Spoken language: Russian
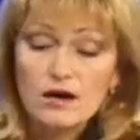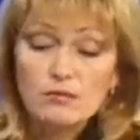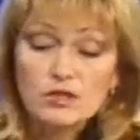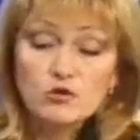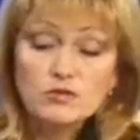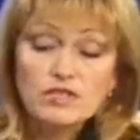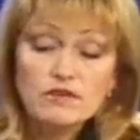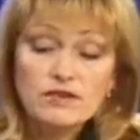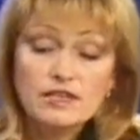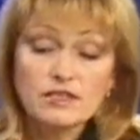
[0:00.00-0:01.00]
Подобное
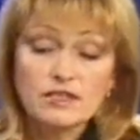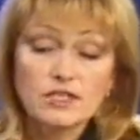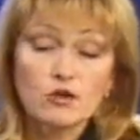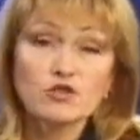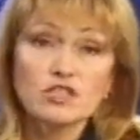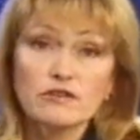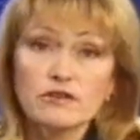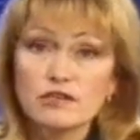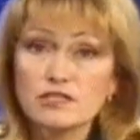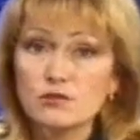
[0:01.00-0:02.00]
явление, когда у
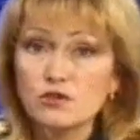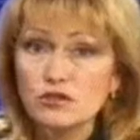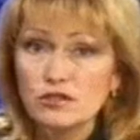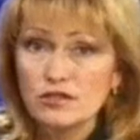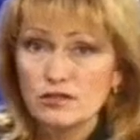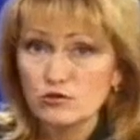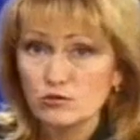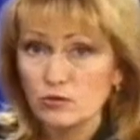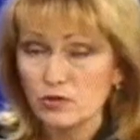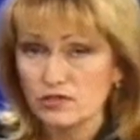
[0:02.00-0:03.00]
человека смещены
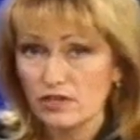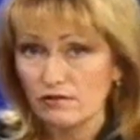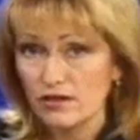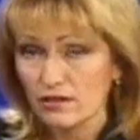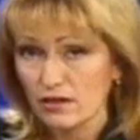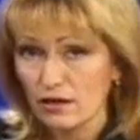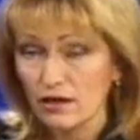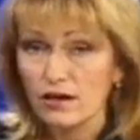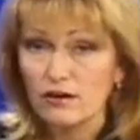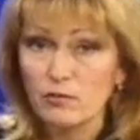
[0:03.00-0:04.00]
разумные представления
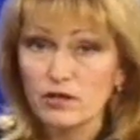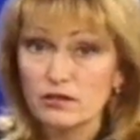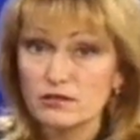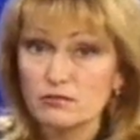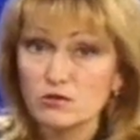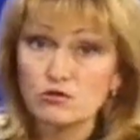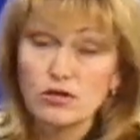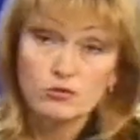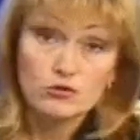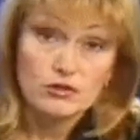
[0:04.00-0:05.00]
о балансе между
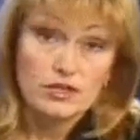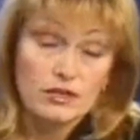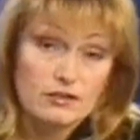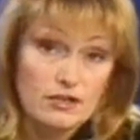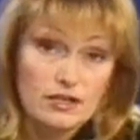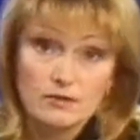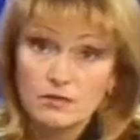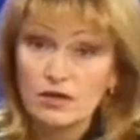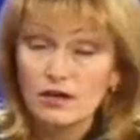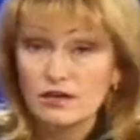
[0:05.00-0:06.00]
работой и
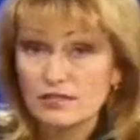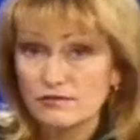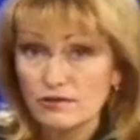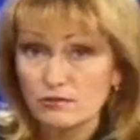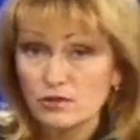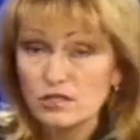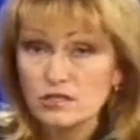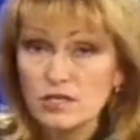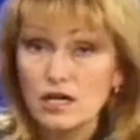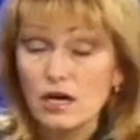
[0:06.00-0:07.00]
остальными сферами
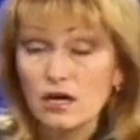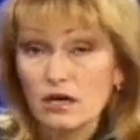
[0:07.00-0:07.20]
жизни,